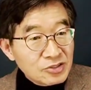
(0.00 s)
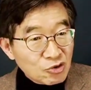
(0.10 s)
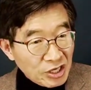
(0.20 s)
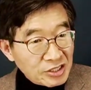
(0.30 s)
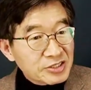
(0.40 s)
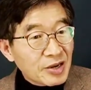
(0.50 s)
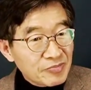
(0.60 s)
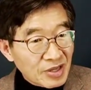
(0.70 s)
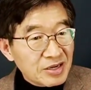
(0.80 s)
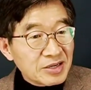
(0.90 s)
조작
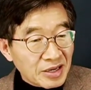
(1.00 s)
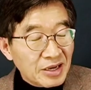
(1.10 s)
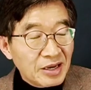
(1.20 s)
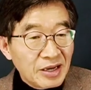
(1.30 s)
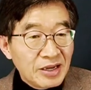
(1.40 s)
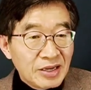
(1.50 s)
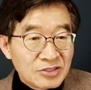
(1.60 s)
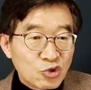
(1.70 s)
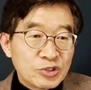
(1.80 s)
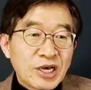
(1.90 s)
3단계,
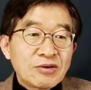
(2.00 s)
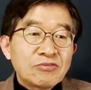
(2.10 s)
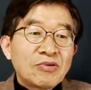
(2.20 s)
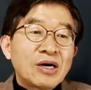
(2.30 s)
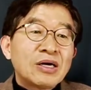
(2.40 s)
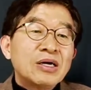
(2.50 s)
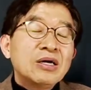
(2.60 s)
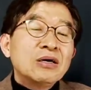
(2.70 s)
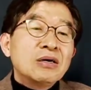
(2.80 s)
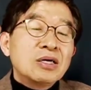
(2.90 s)
조작과
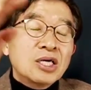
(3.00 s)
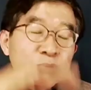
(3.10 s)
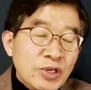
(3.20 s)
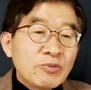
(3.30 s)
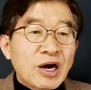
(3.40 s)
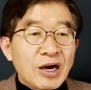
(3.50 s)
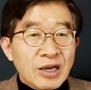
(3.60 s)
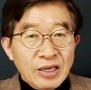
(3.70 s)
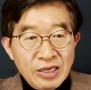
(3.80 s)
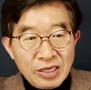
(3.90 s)
허위와
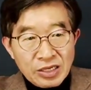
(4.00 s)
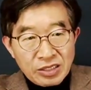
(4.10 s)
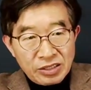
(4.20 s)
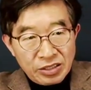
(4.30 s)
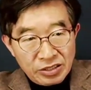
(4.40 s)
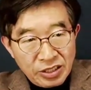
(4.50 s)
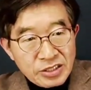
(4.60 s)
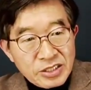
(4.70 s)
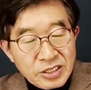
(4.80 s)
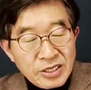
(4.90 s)

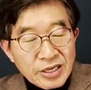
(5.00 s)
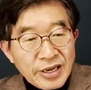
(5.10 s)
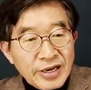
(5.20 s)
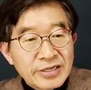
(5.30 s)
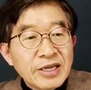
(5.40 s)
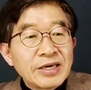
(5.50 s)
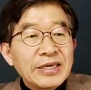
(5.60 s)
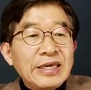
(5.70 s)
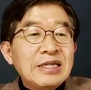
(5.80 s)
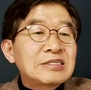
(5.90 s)
거짓이 그냥
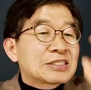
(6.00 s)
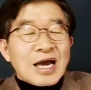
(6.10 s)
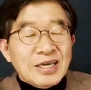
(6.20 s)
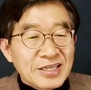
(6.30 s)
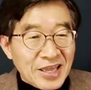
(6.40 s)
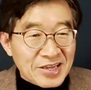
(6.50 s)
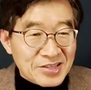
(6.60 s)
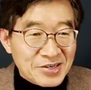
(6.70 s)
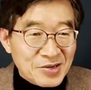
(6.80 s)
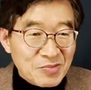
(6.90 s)
일상이 돼
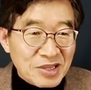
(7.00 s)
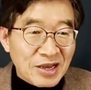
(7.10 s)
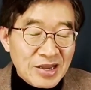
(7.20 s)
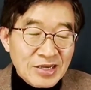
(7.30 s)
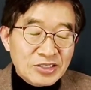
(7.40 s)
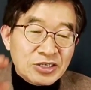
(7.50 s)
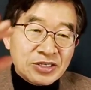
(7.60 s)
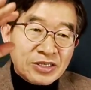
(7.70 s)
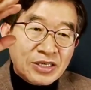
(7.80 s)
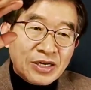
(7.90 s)
있는 겁니다.
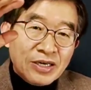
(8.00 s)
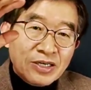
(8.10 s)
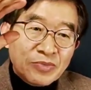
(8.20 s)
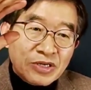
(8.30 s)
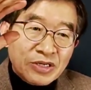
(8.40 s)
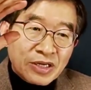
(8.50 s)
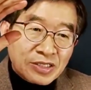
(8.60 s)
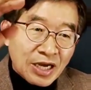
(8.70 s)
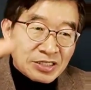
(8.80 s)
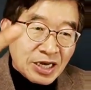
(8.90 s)
정치가 여러분들
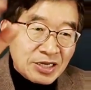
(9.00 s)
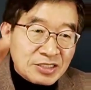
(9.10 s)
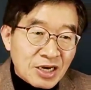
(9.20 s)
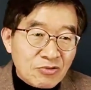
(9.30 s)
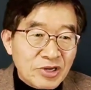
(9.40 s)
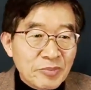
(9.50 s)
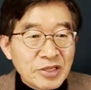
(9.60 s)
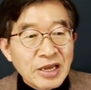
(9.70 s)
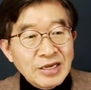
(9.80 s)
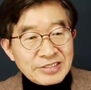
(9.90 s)
그렇게 딱 자리를 잡고
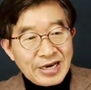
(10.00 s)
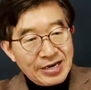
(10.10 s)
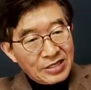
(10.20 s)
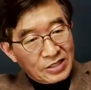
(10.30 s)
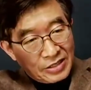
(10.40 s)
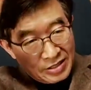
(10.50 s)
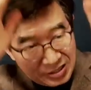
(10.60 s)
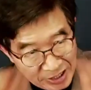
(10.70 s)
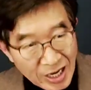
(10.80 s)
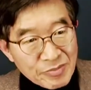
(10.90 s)
나면 사회
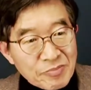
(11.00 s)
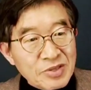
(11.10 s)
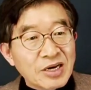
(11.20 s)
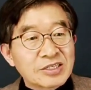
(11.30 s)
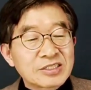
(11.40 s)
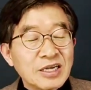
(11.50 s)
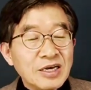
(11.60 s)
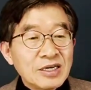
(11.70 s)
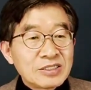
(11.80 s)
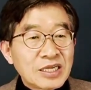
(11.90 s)
전체가 뭡니까?
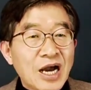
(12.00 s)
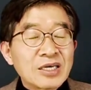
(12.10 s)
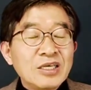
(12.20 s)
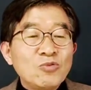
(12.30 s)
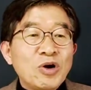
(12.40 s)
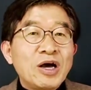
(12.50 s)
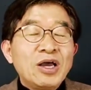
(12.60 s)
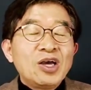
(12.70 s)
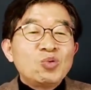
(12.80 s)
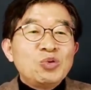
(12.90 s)
사기와
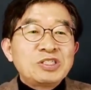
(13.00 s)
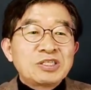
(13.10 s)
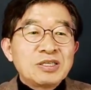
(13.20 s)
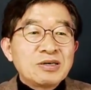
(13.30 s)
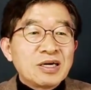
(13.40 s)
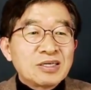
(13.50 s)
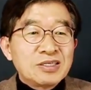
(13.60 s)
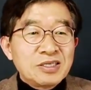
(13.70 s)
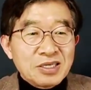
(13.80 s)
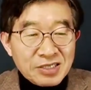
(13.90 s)
미선과
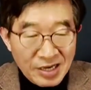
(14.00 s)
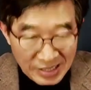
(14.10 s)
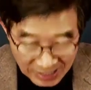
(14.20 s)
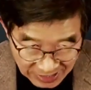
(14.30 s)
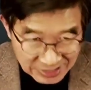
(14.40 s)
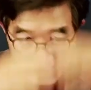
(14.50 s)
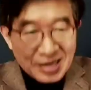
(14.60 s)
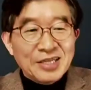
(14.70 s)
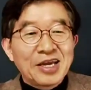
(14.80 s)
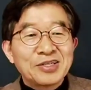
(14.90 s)
거짓이 그냥
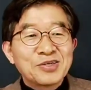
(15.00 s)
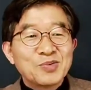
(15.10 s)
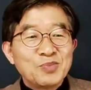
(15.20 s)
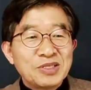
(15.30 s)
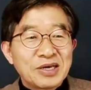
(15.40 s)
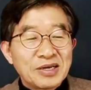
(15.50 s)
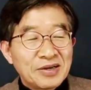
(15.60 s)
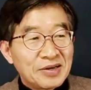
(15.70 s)
일상이 되는 겁니다.